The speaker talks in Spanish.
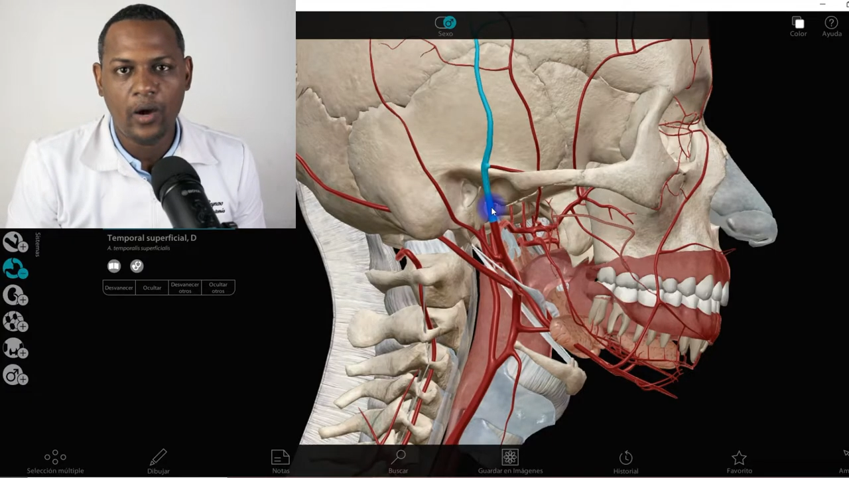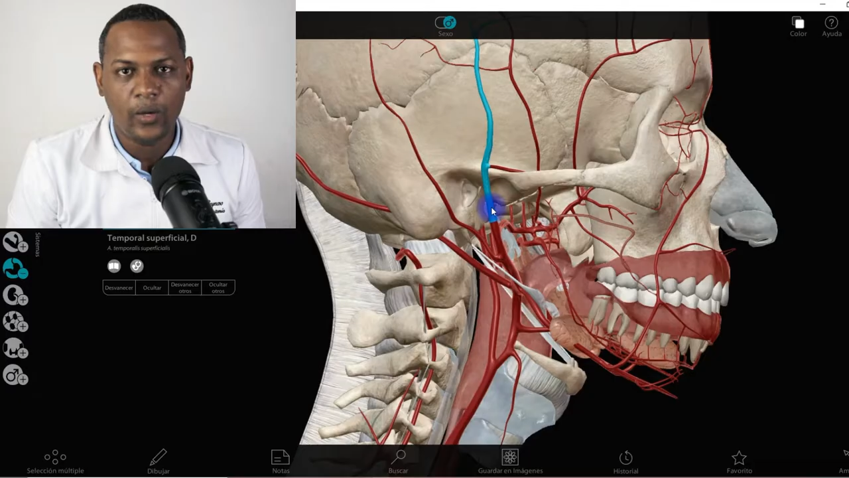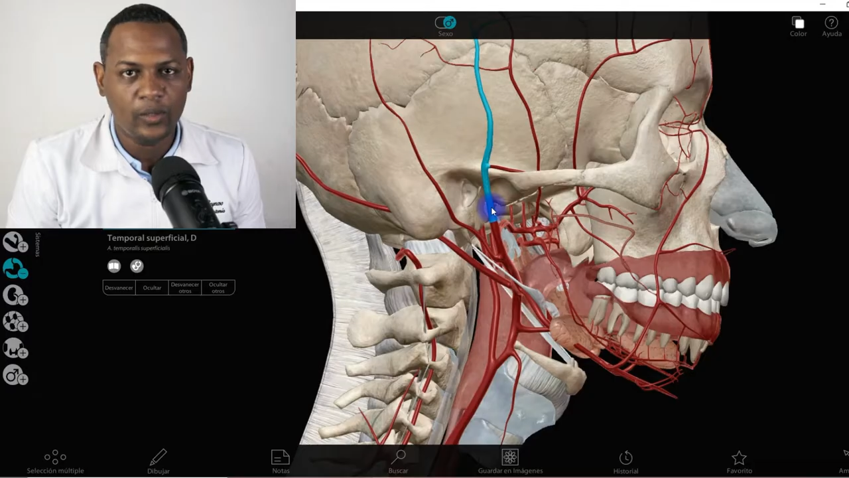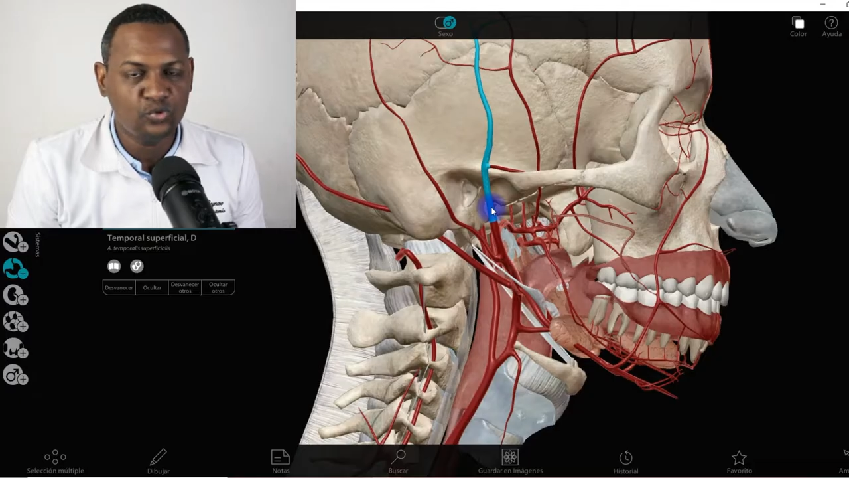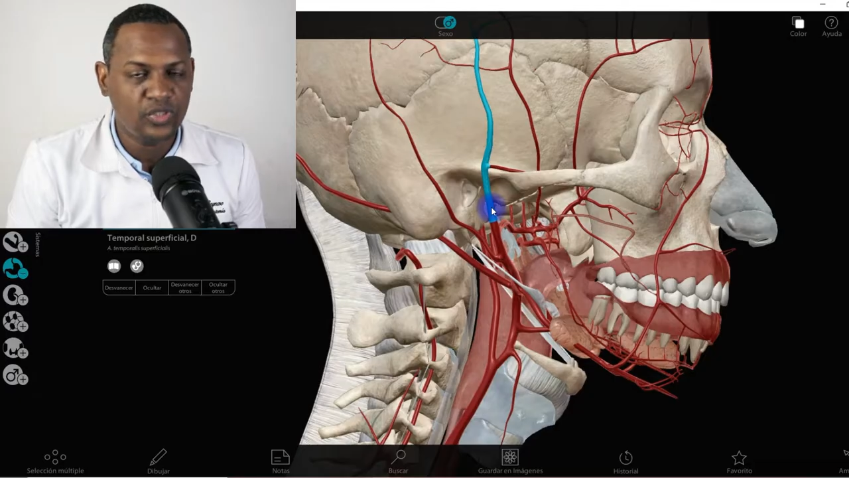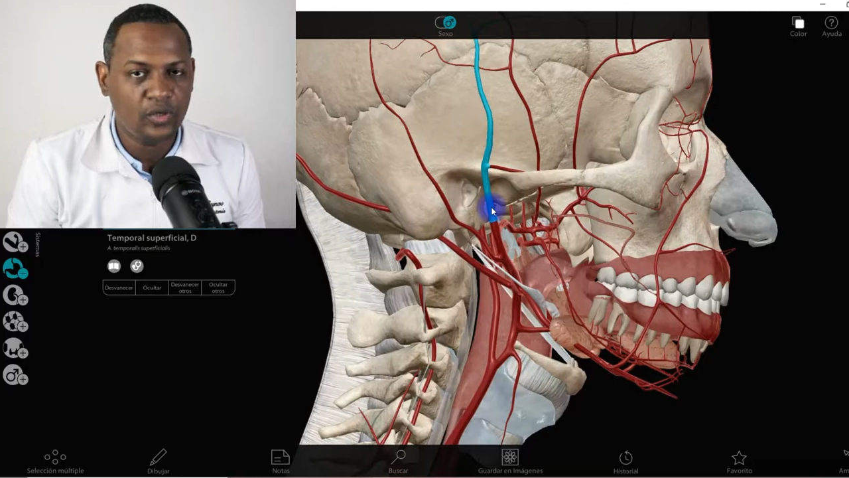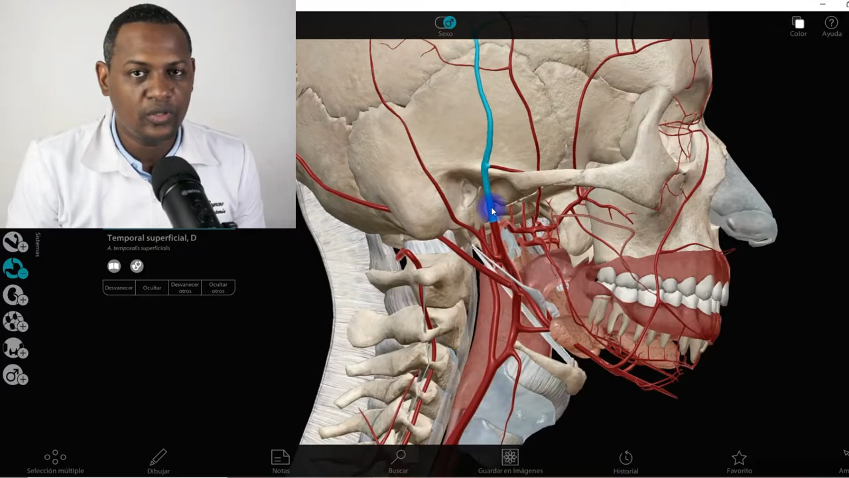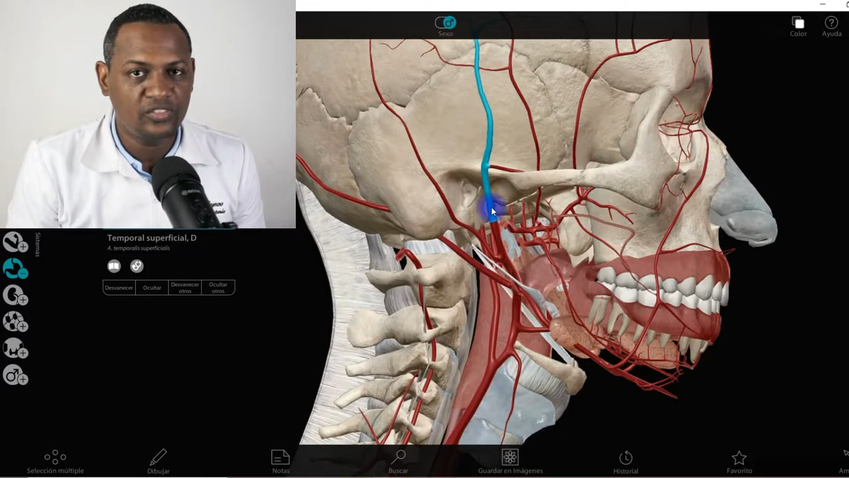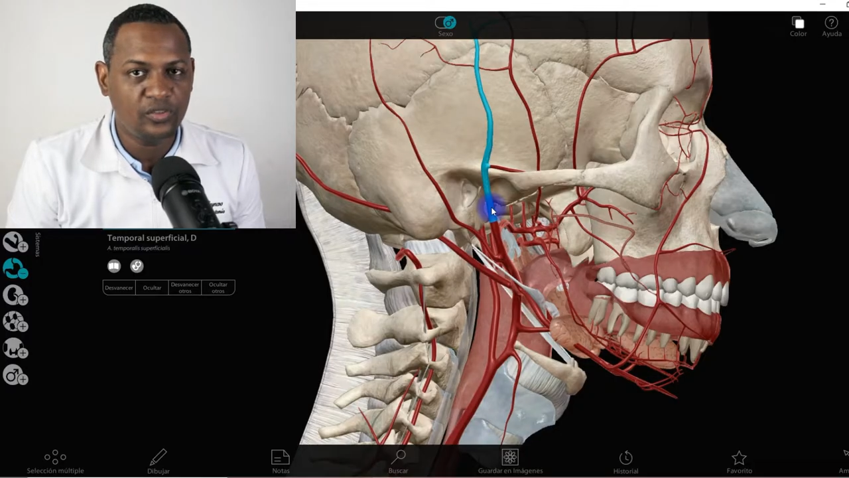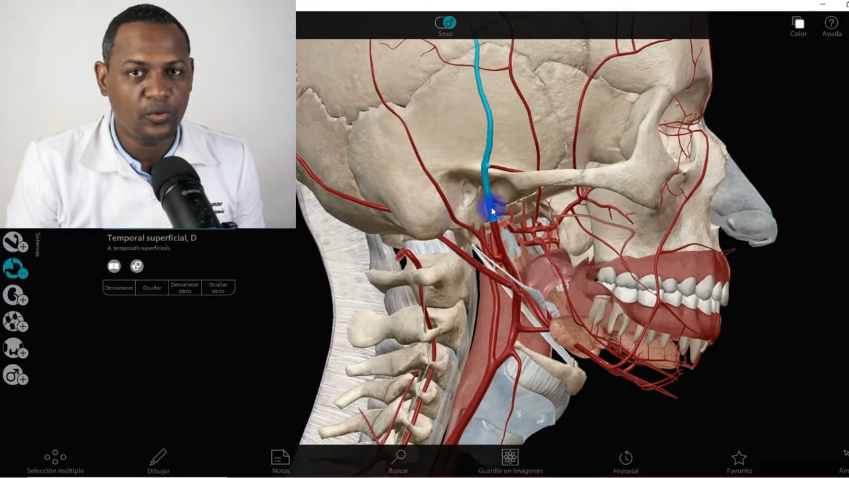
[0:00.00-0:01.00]
o en un
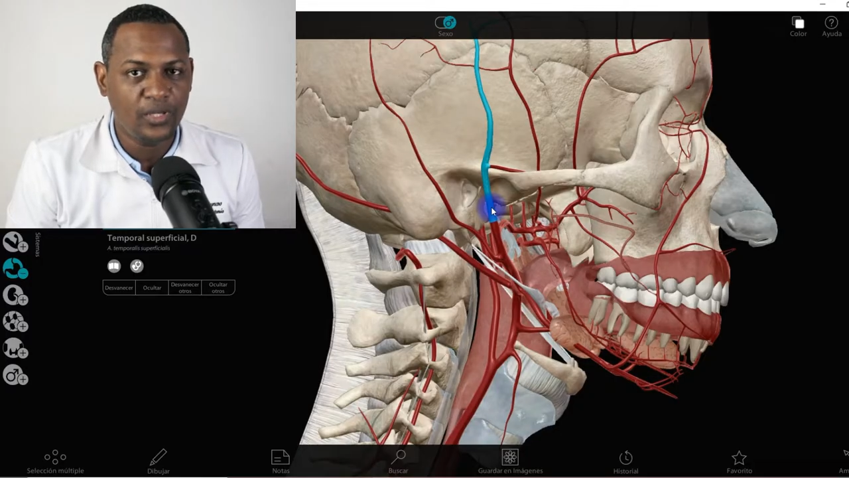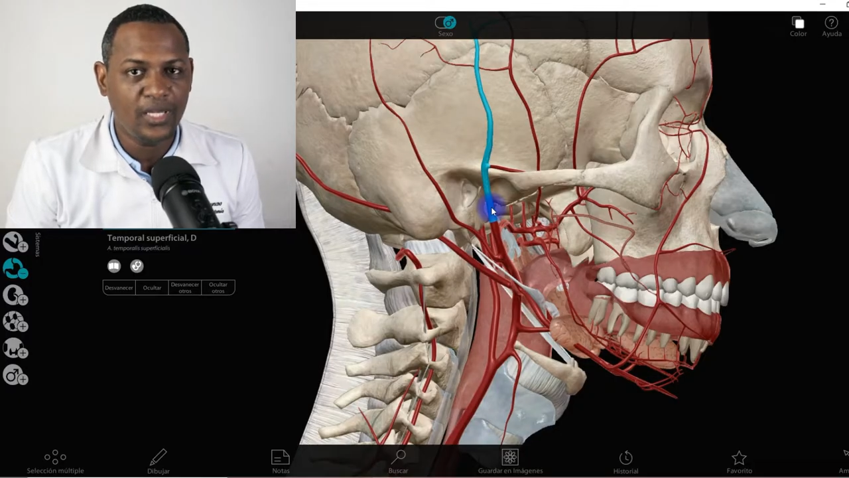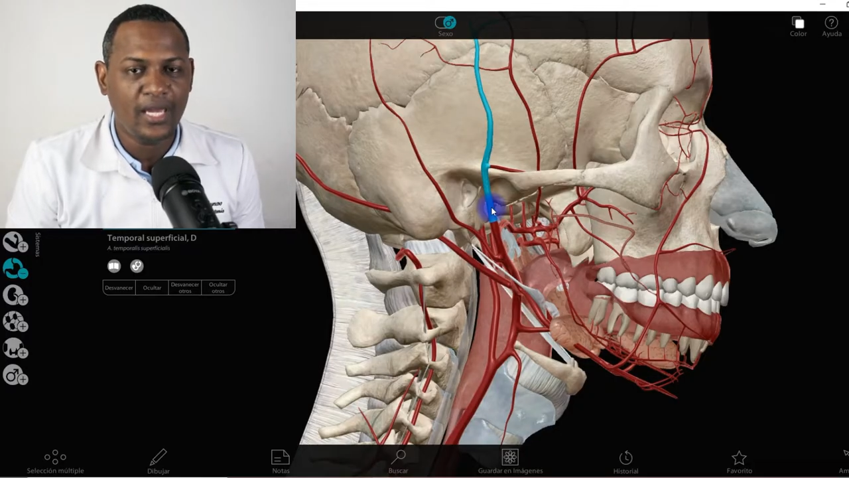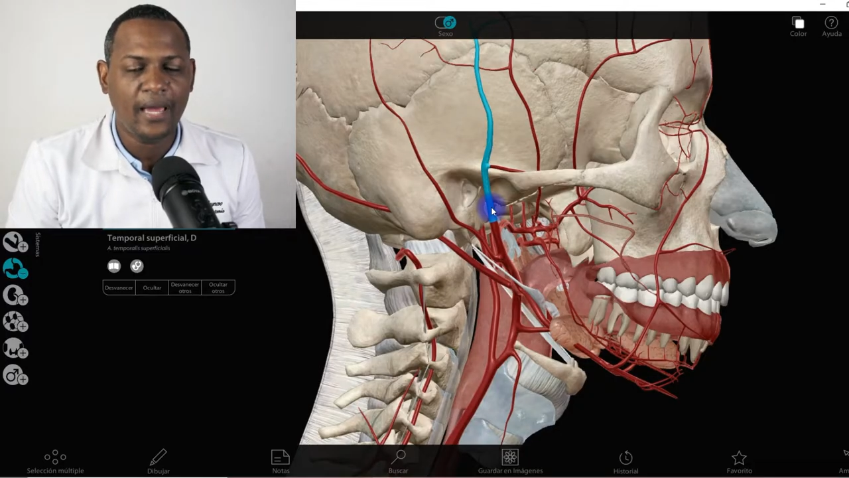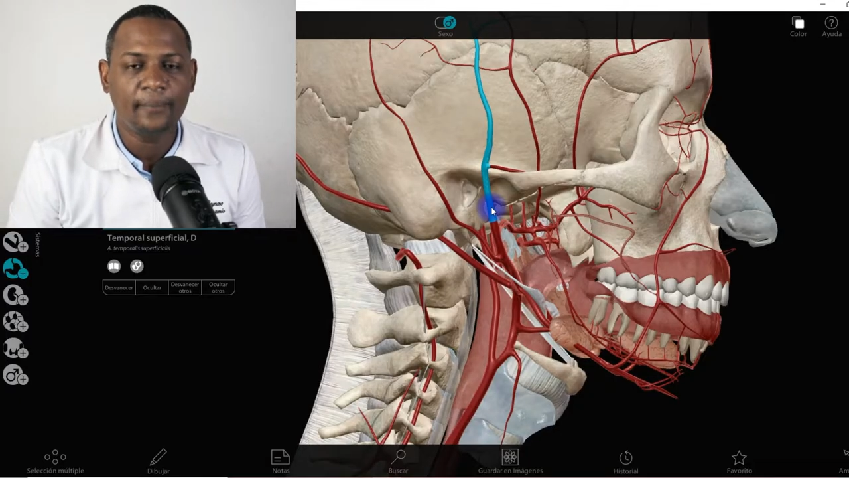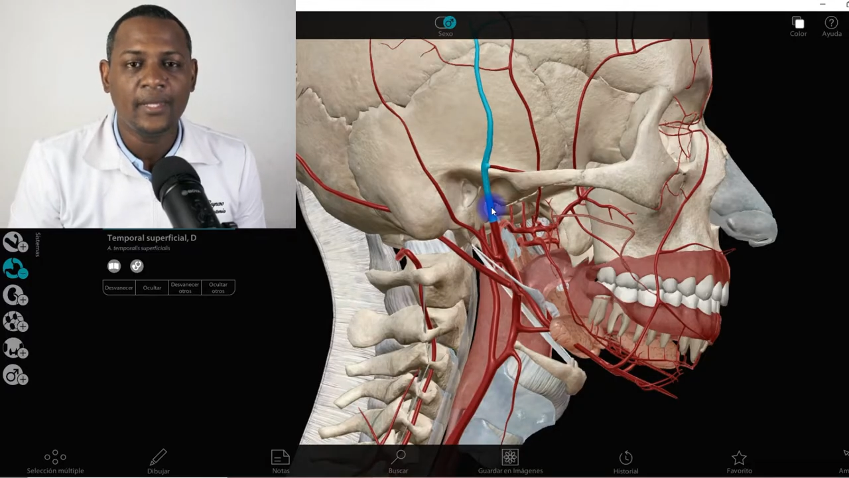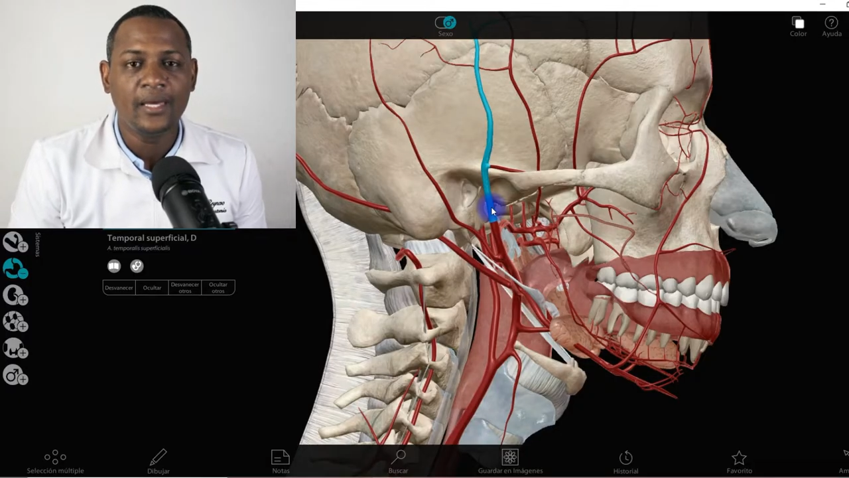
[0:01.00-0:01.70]
ciclo de cirugía